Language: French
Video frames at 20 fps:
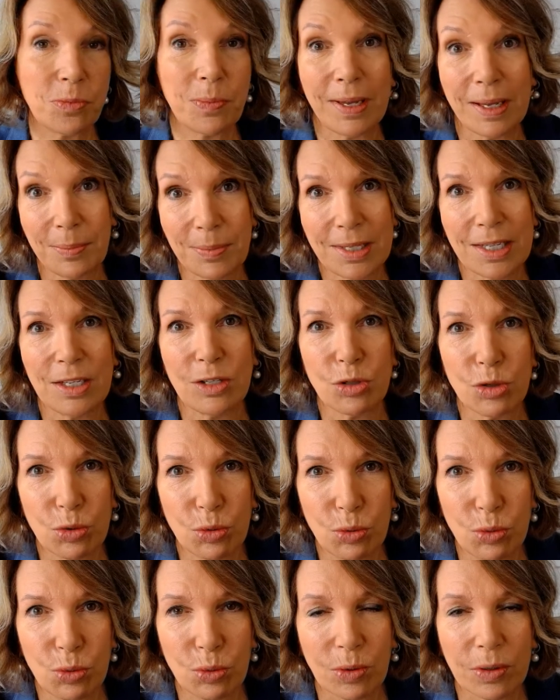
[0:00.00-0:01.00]
Bien, bien
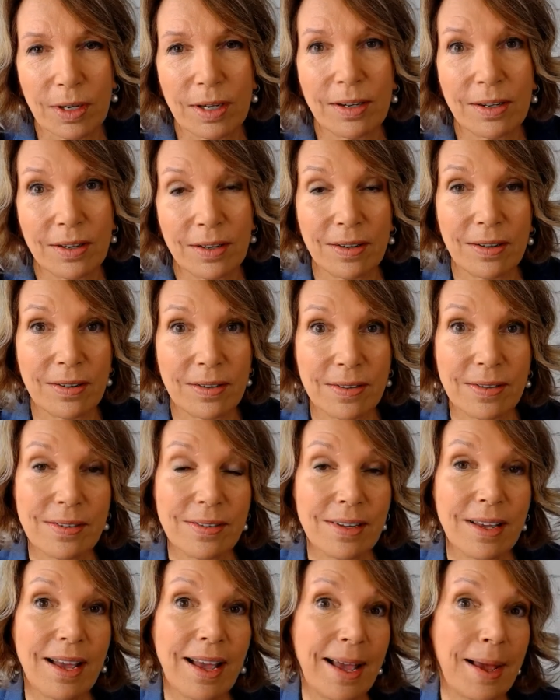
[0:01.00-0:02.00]
sûr, euh,
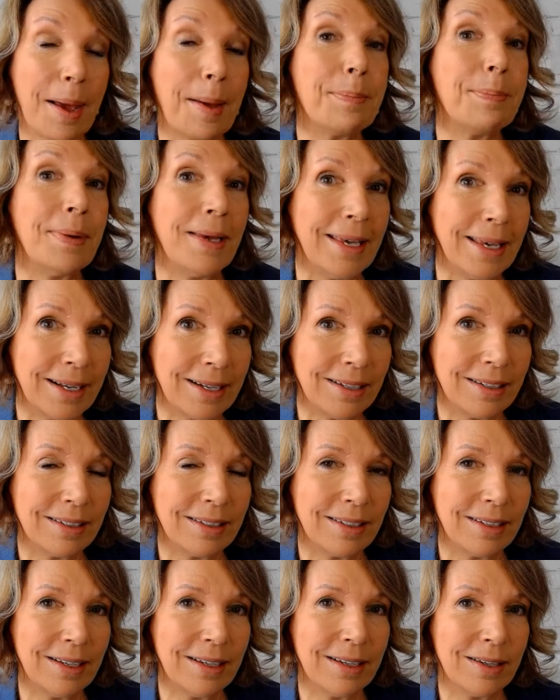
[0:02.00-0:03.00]
appel
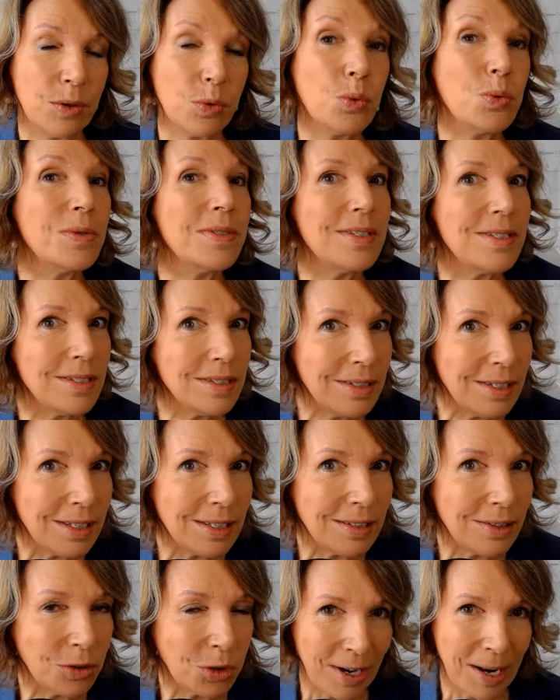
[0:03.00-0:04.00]
euh, aux idées
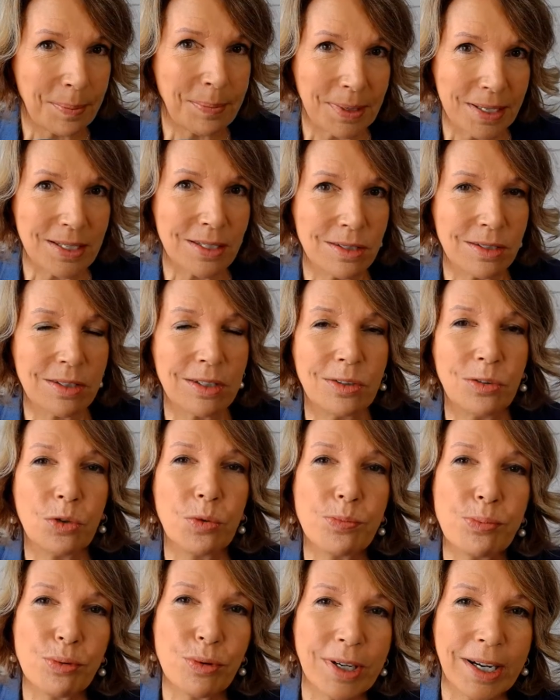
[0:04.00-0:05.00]
que la
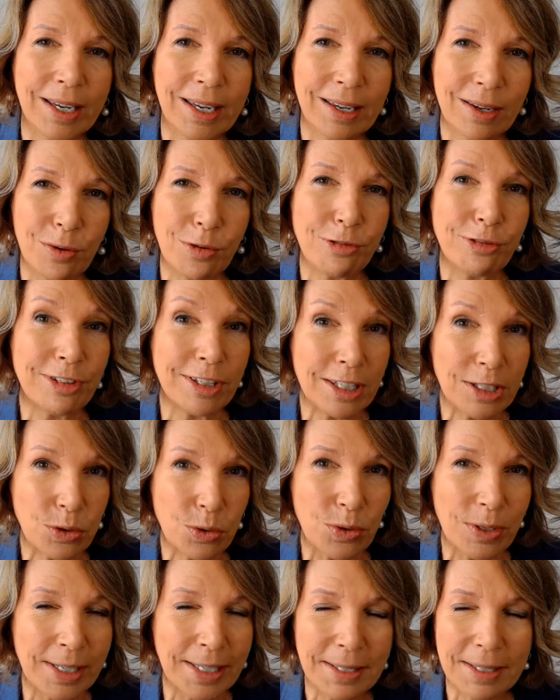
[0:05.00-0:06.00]
personne pourrait
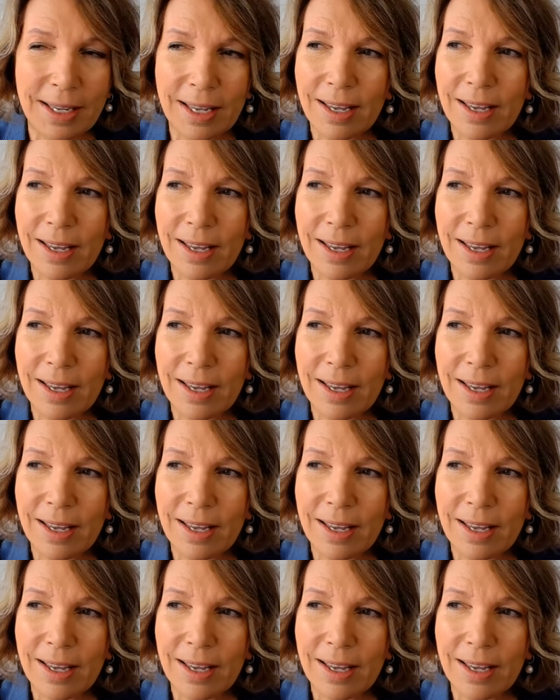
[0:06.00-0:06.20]
véhiculer